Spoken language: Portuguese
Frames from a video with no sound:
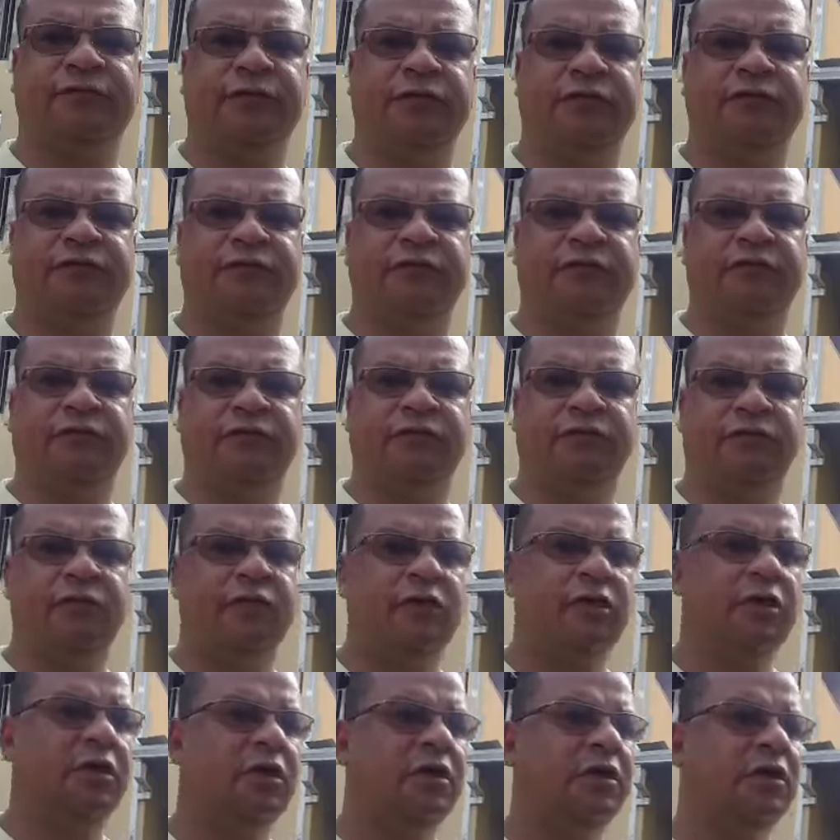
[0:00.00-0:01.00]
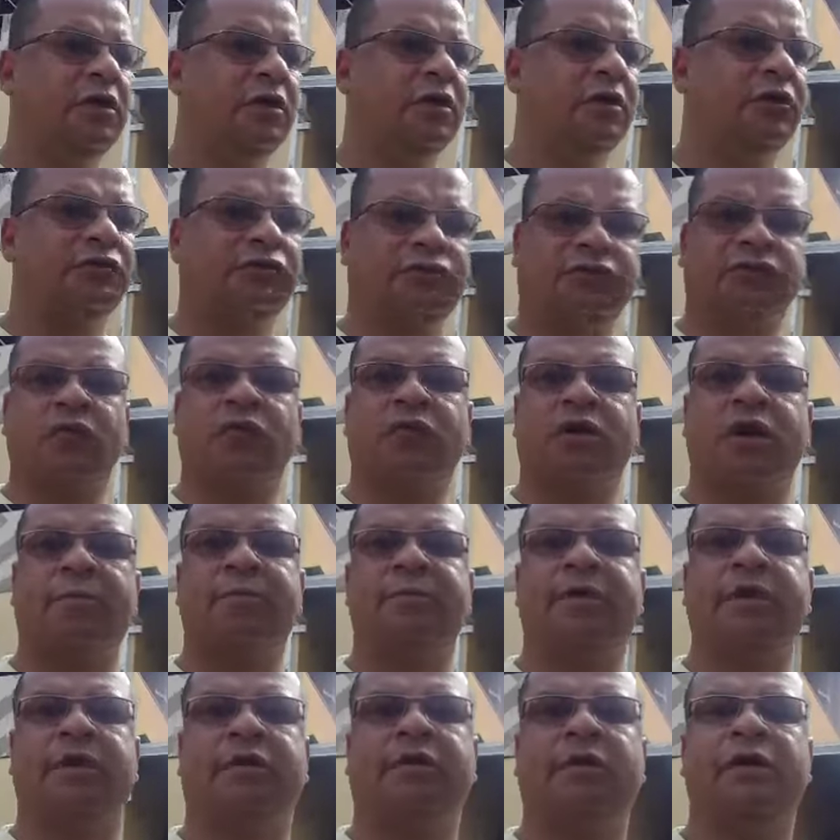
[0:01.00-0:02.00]
serviço, estou
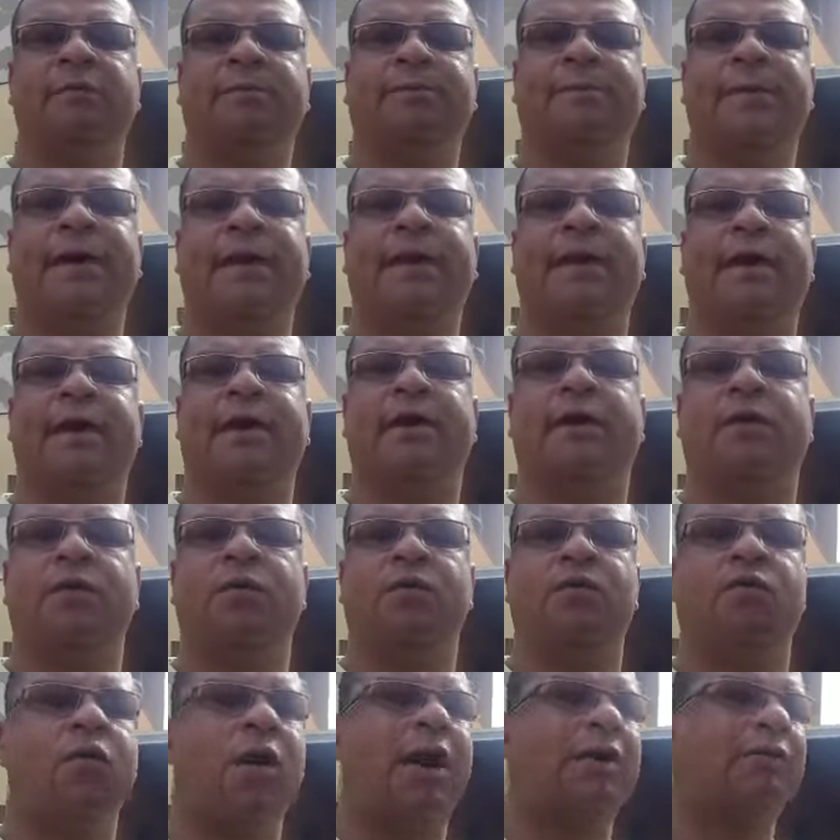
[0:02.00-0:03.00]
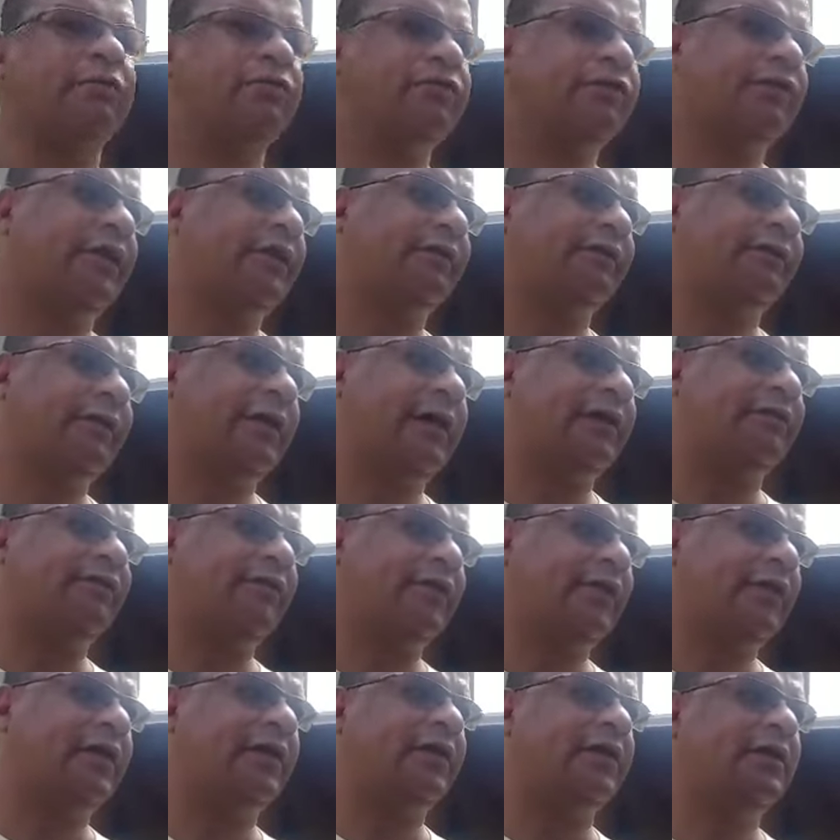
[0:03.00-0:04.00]
caminhando aí para o quadro de
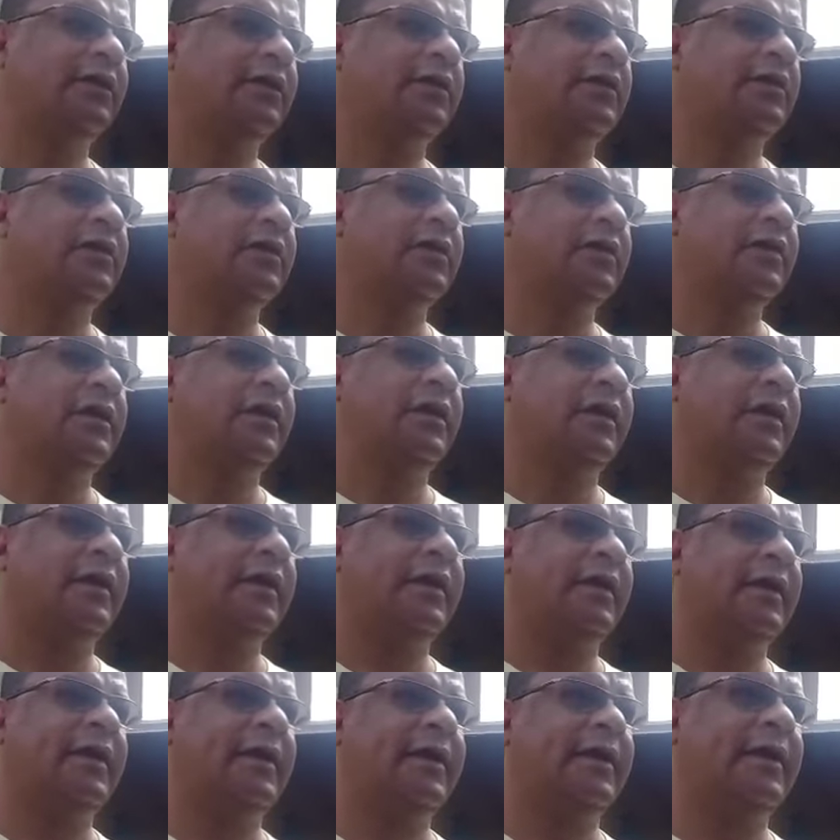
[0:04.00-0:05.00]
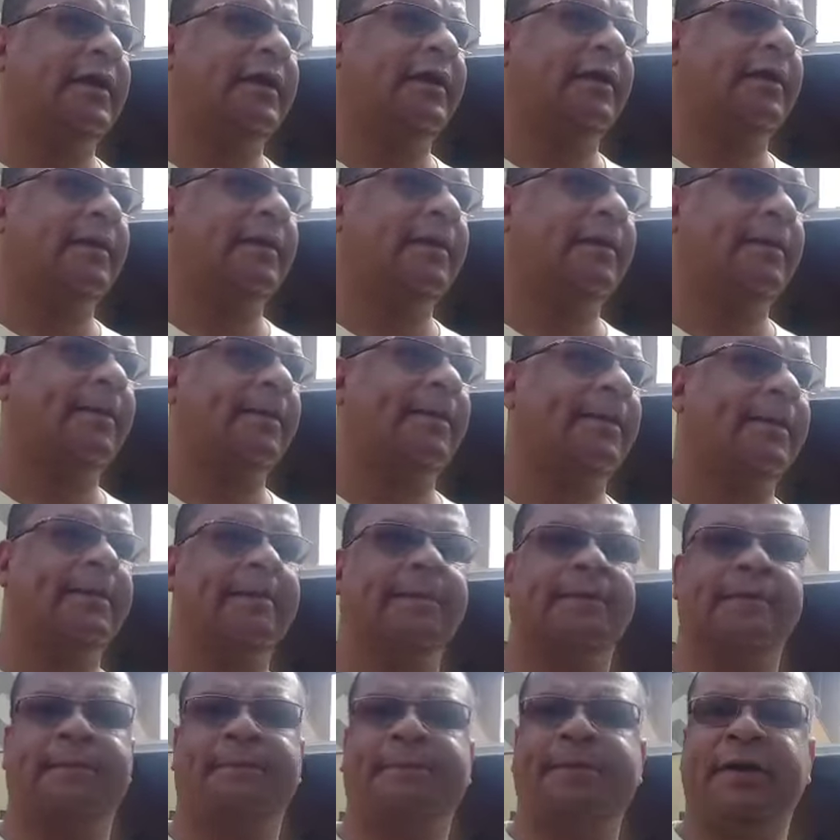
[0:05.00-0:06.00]
reserva, né? É,
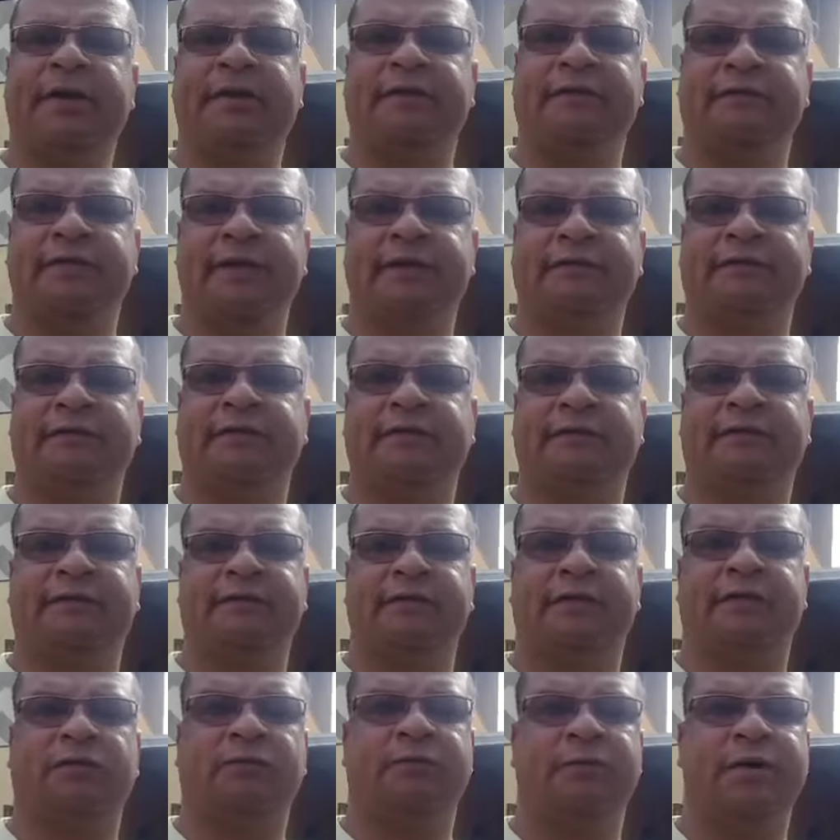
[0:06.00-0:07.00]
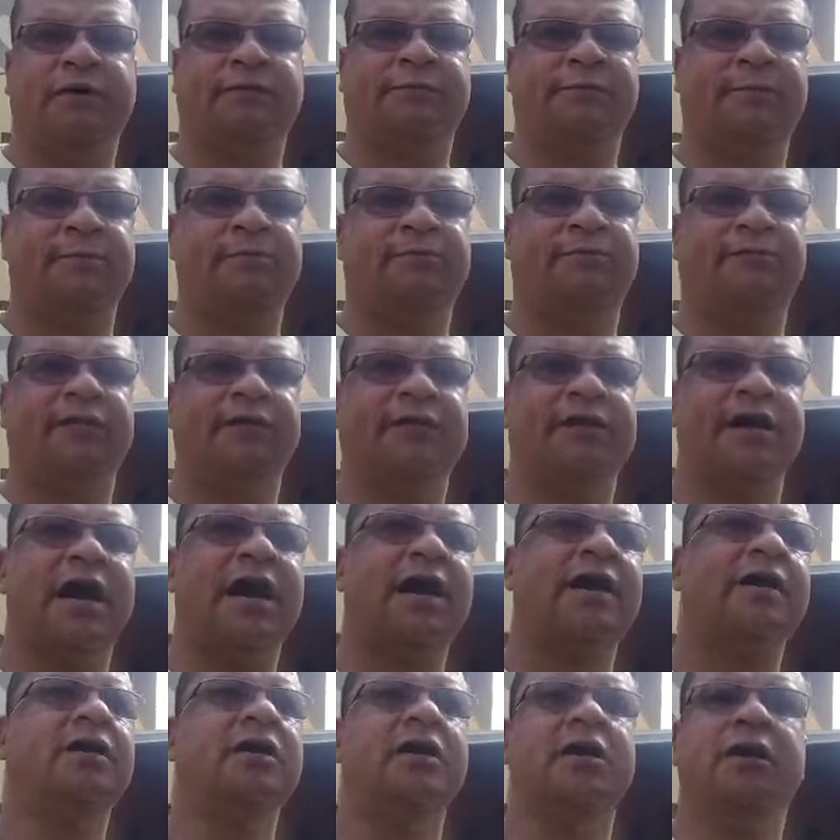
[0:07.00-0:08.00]
apenas essa esse ano mais para me
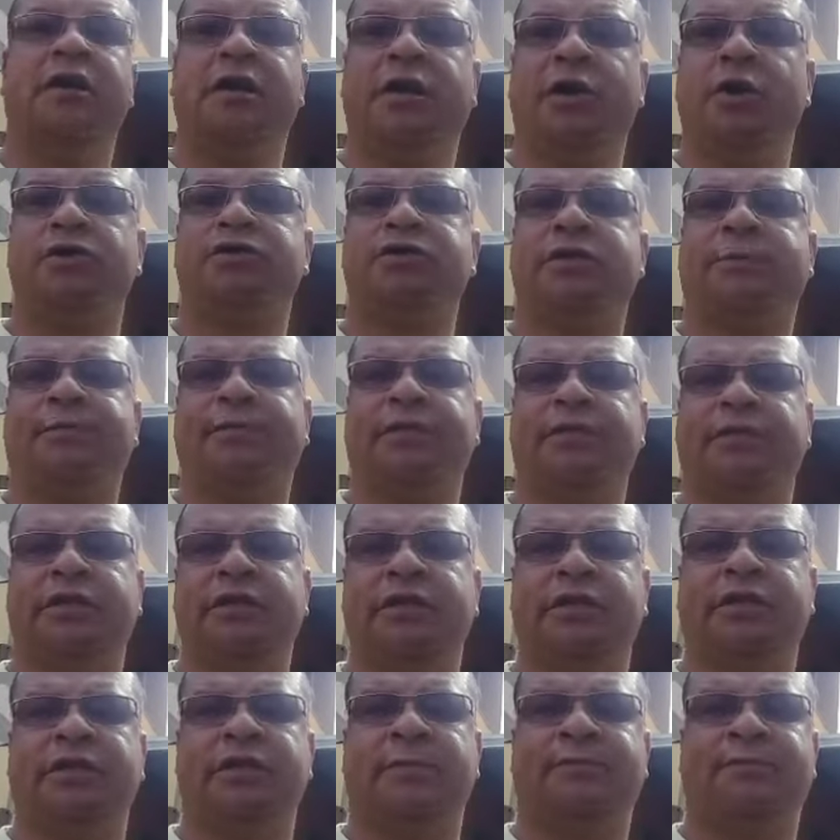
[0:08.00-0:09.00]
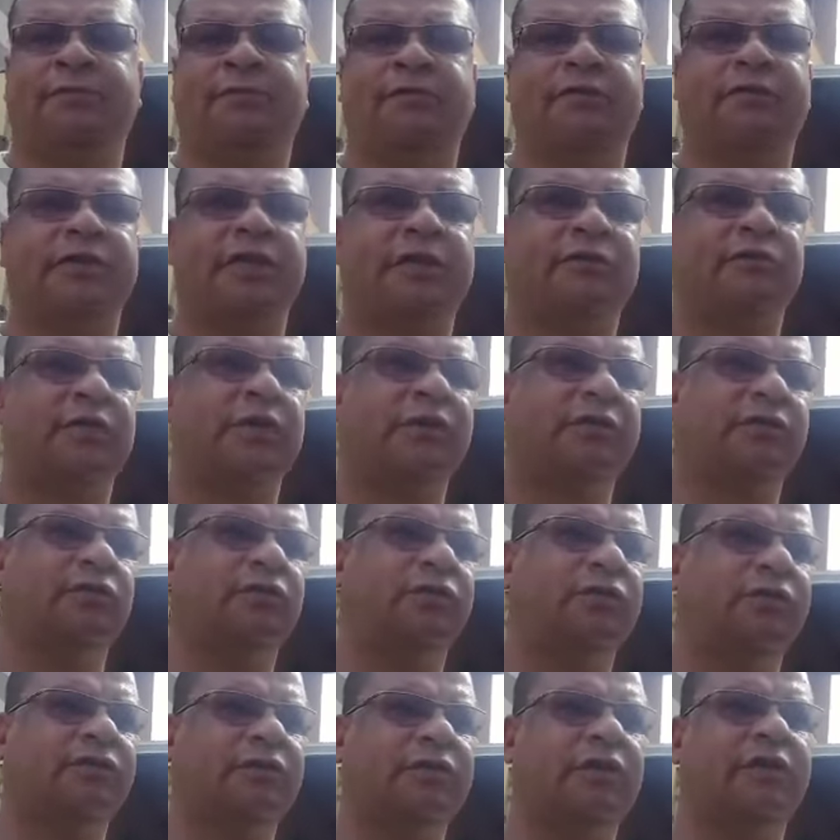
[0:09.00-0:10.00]
ficar. Eu já poderia ter aposentado há
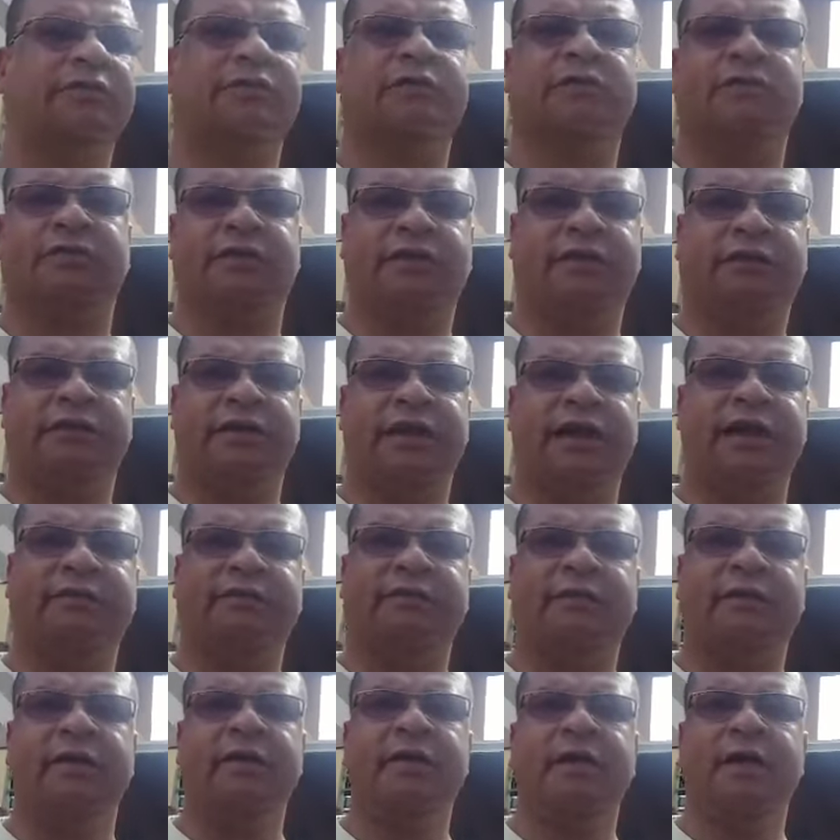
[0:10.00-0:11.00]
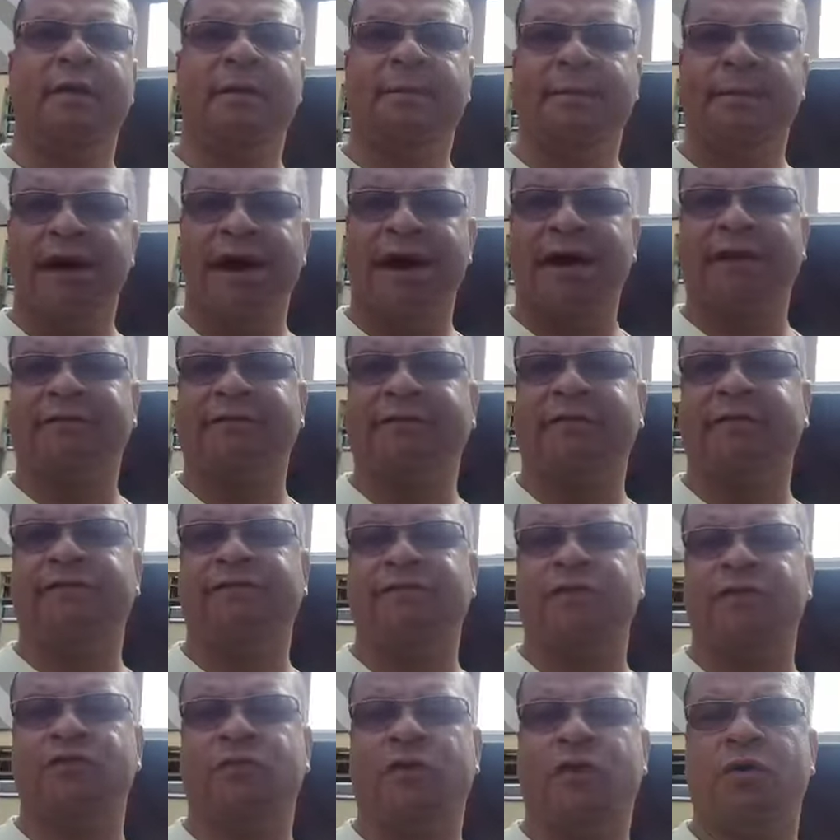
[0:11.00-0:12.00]
dois, três anos atrás, mas
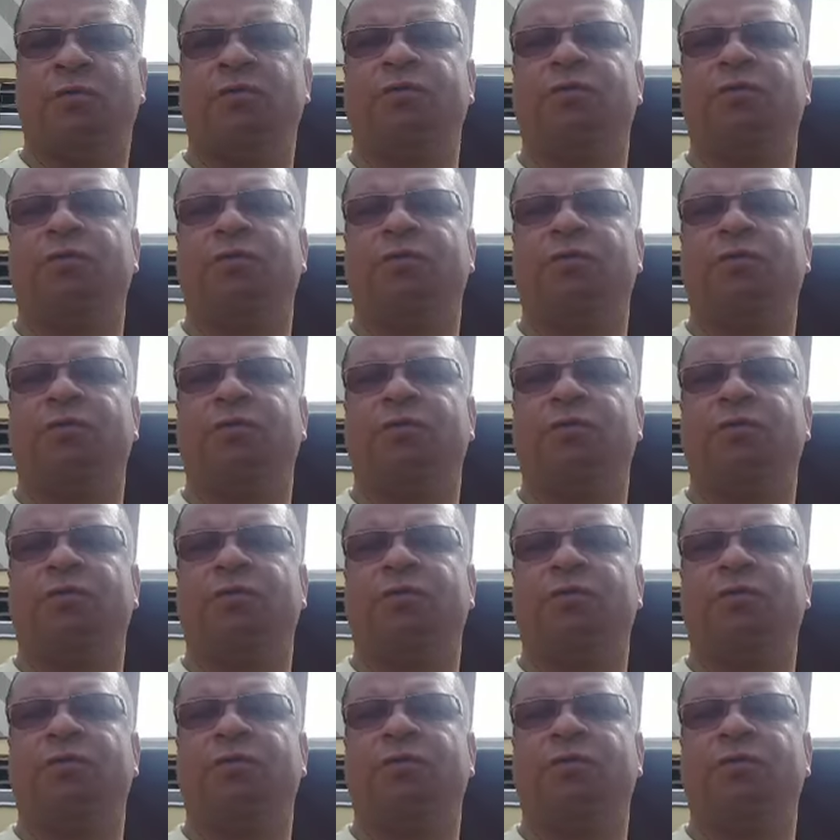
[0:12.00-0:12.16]
devido ao